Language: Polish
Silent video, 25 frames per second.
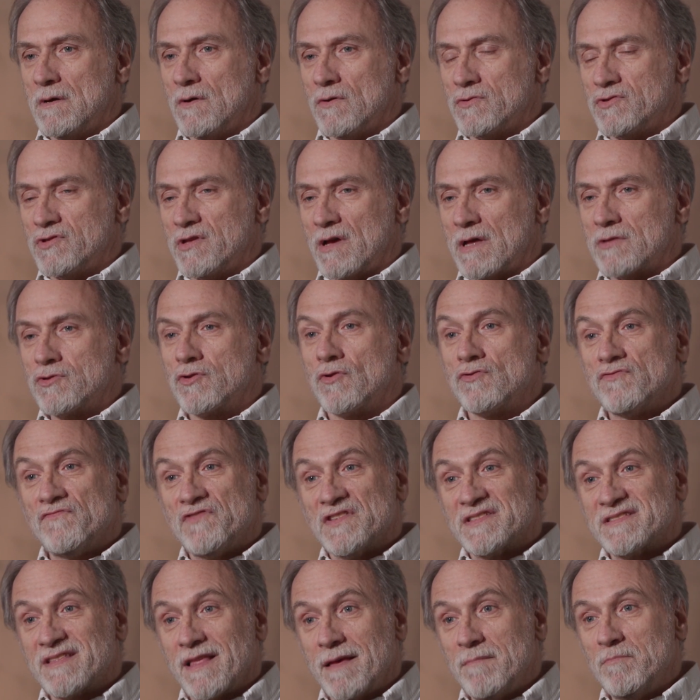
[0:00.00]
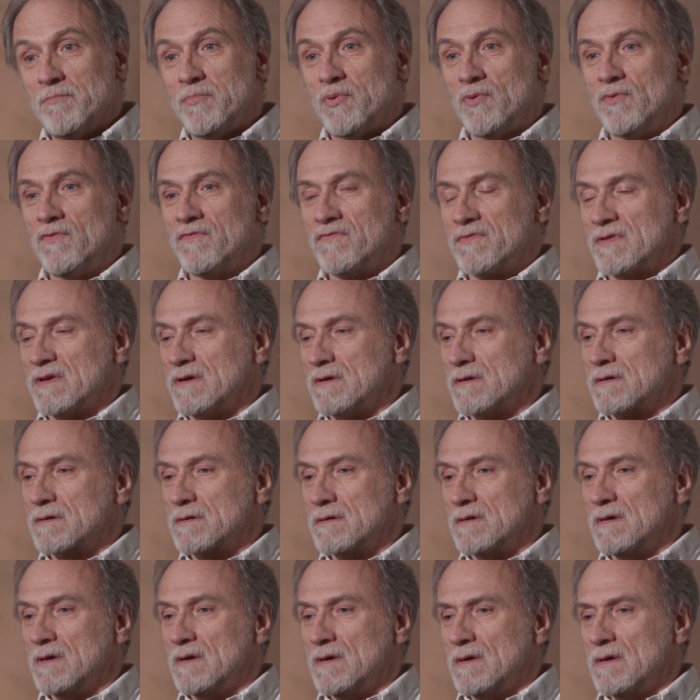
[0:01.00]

od teatru, od występów, tak.